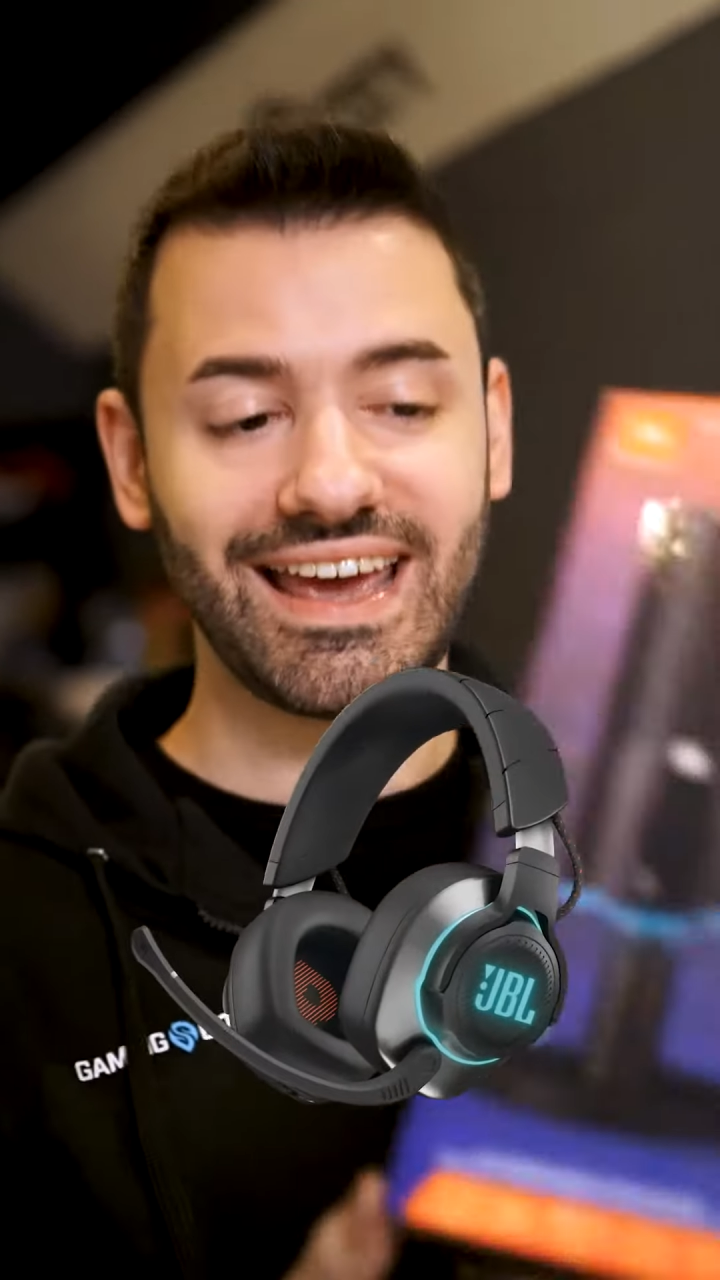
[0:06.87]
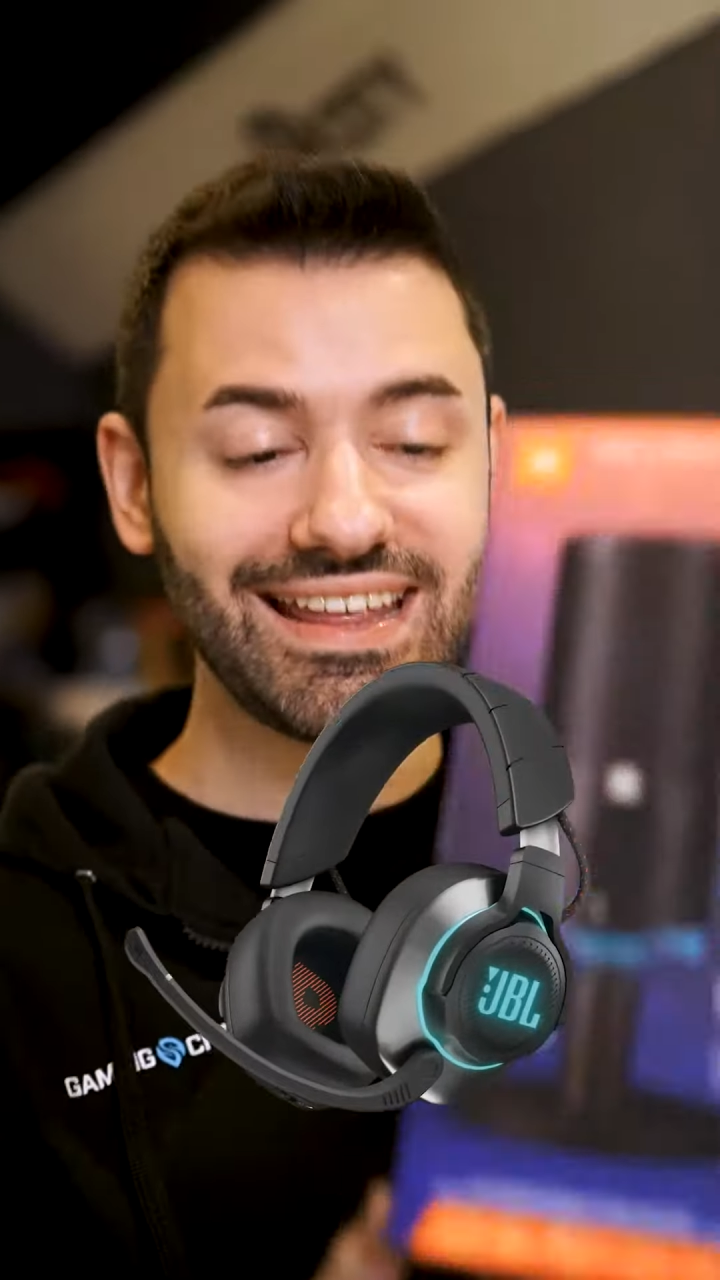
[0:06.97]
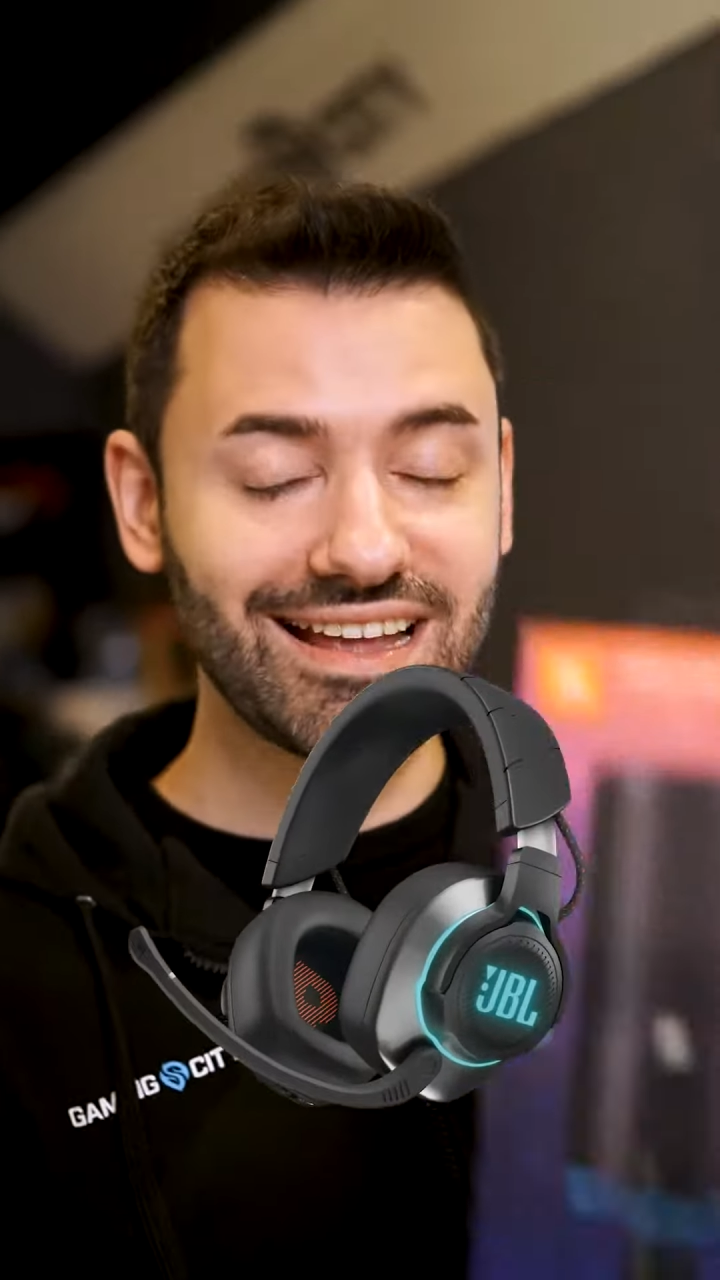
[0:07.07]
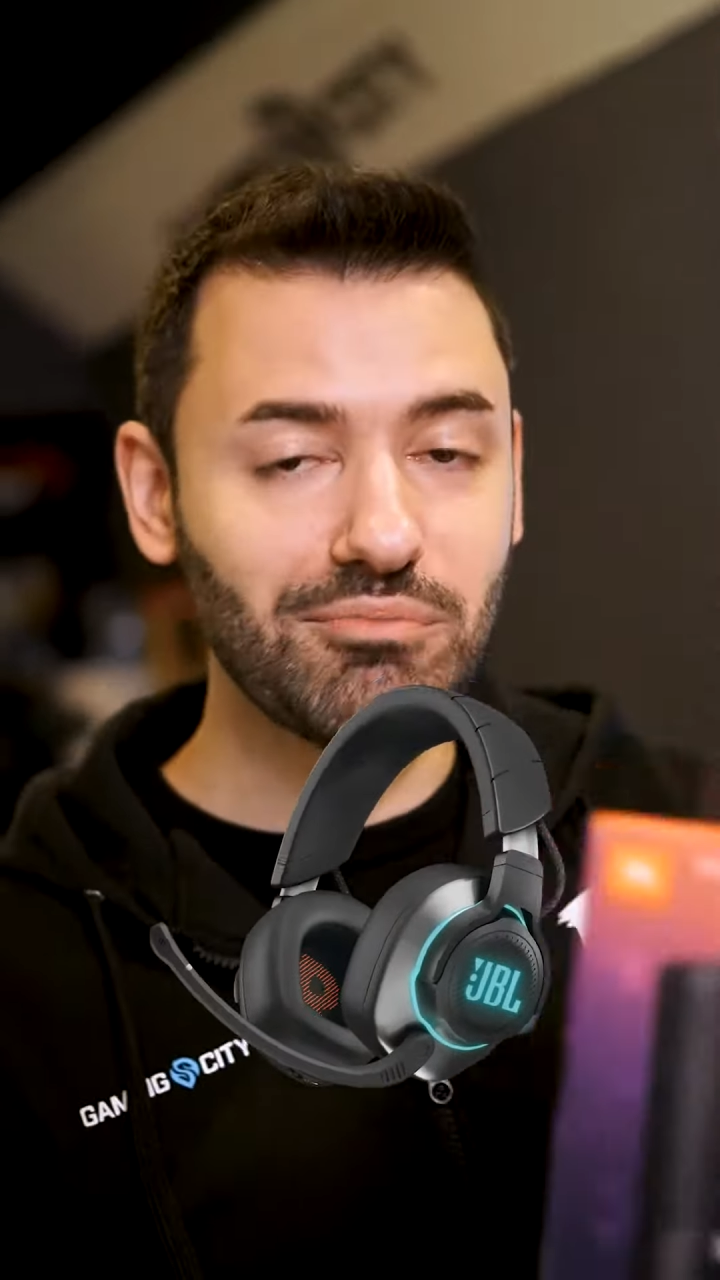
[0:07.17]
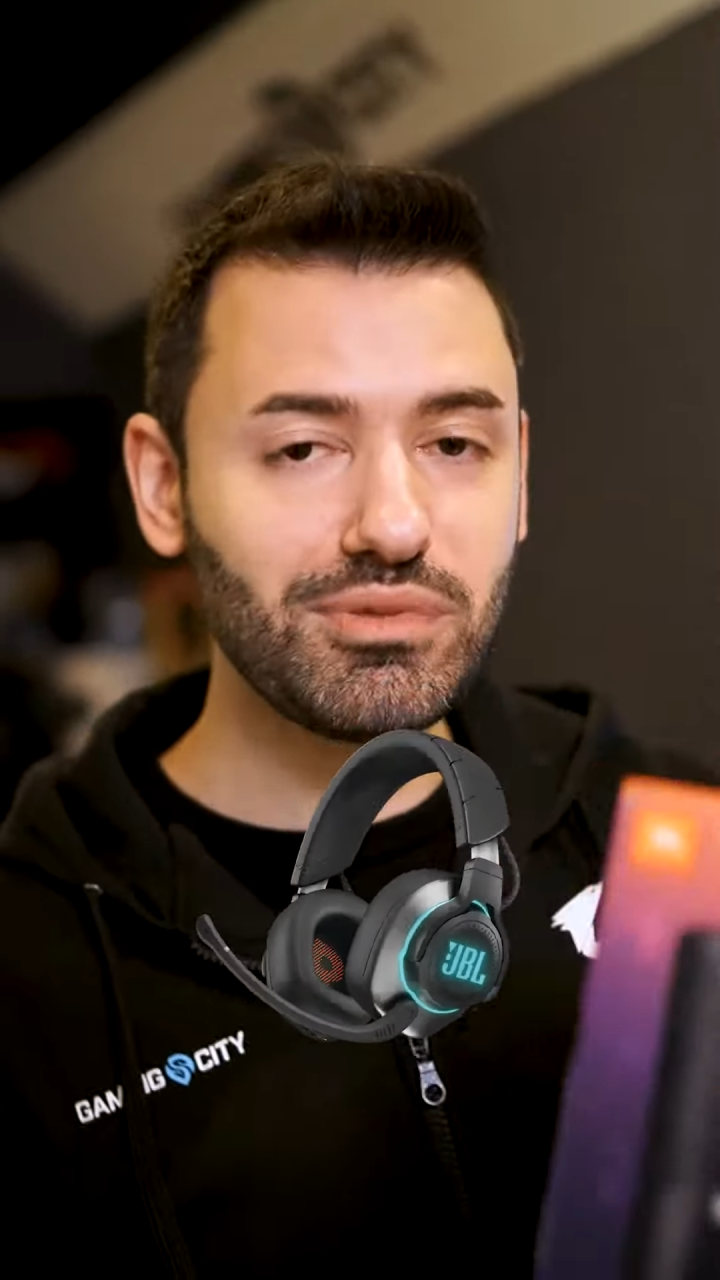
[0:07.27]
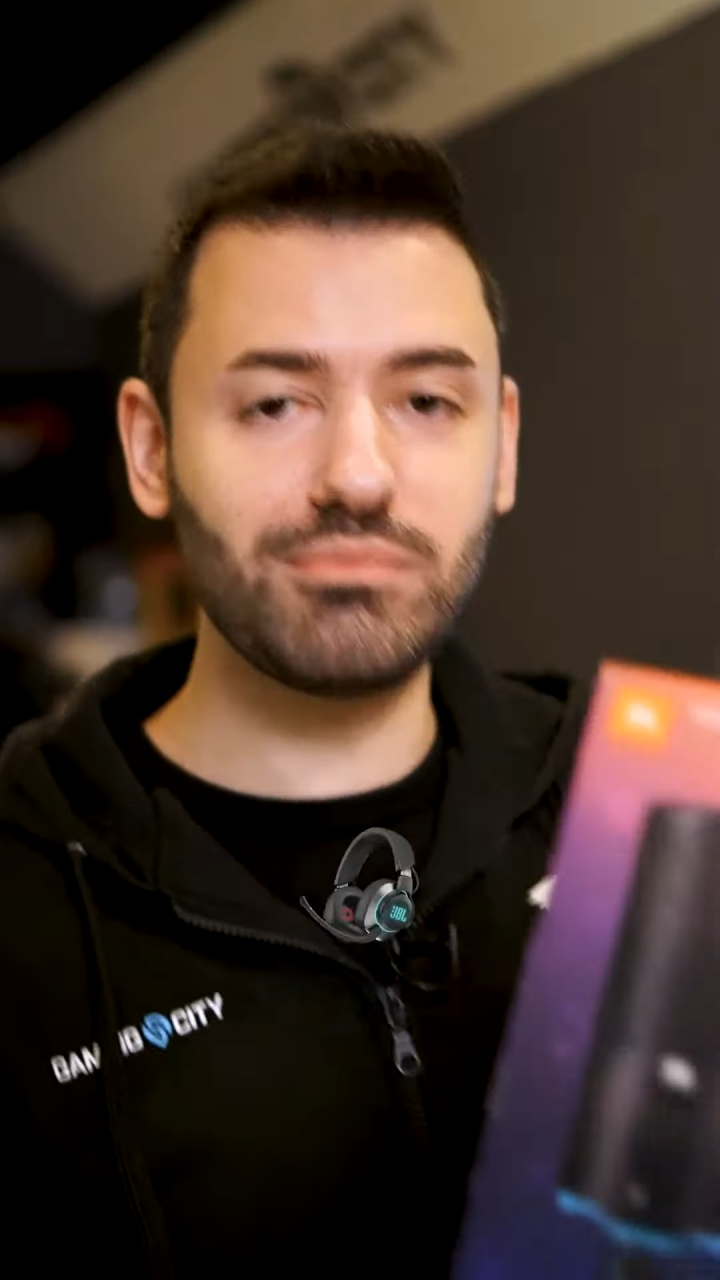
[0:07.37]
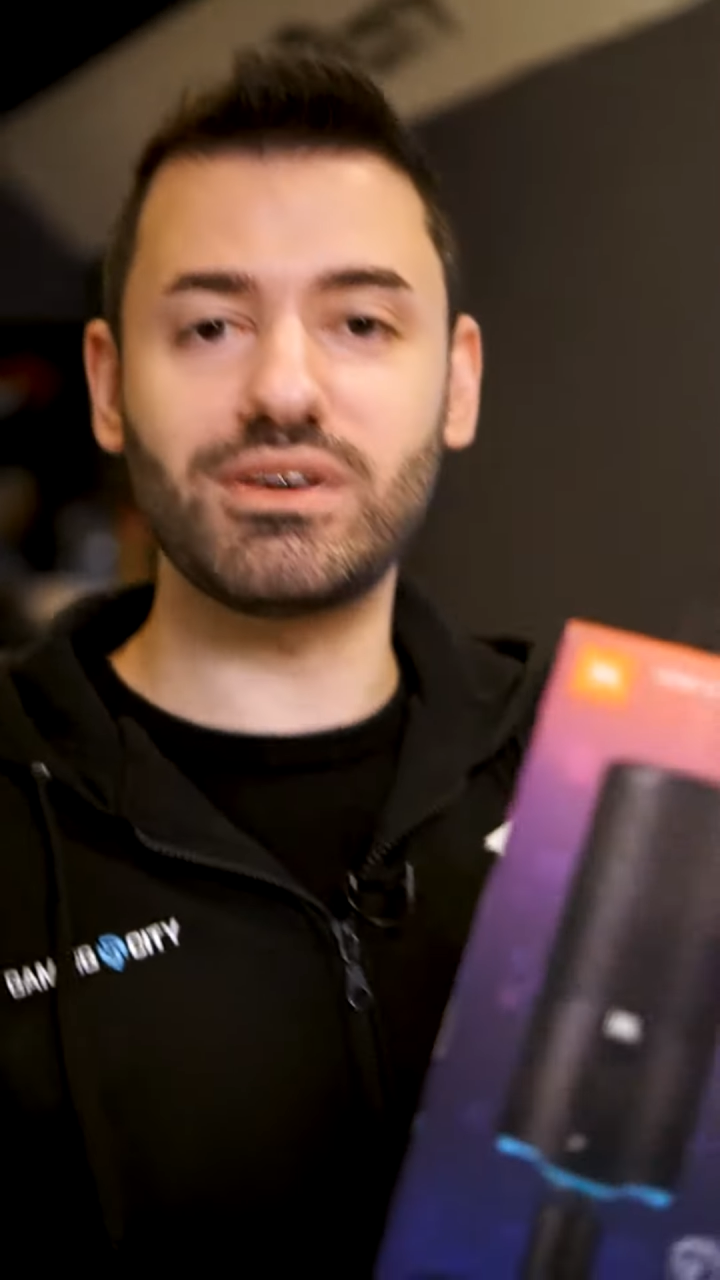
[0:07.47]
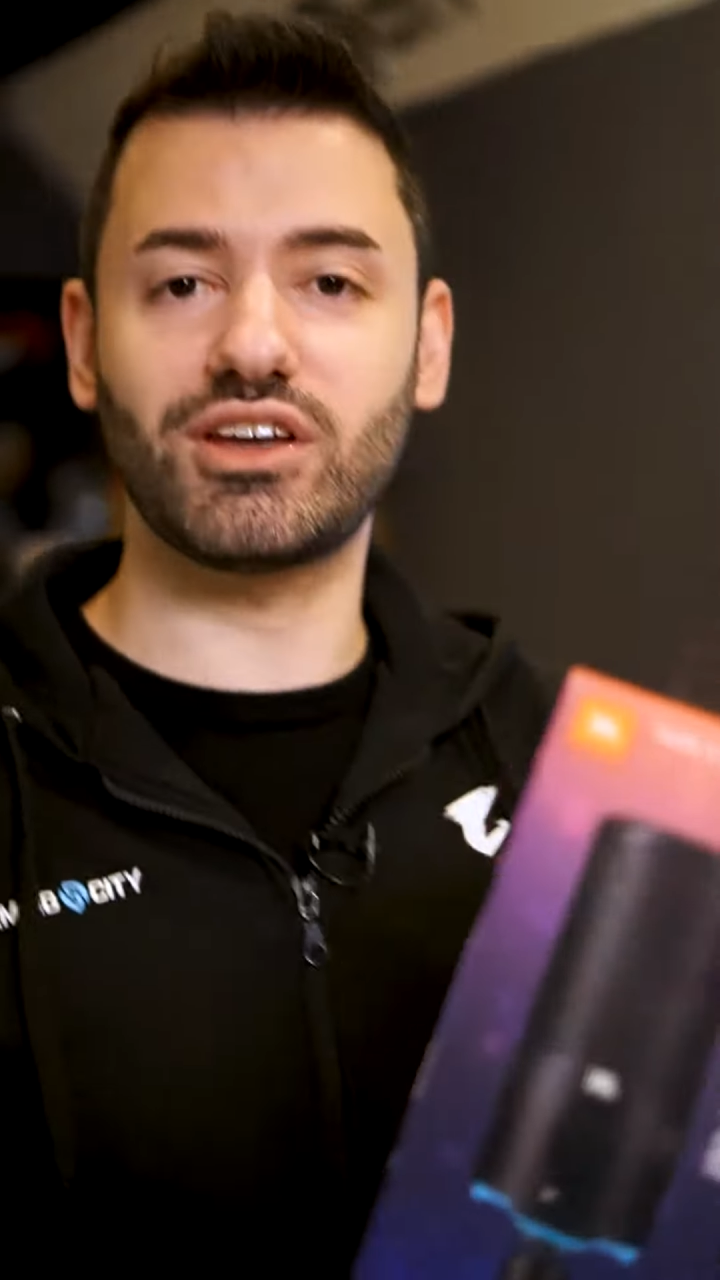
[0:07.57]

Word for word: y también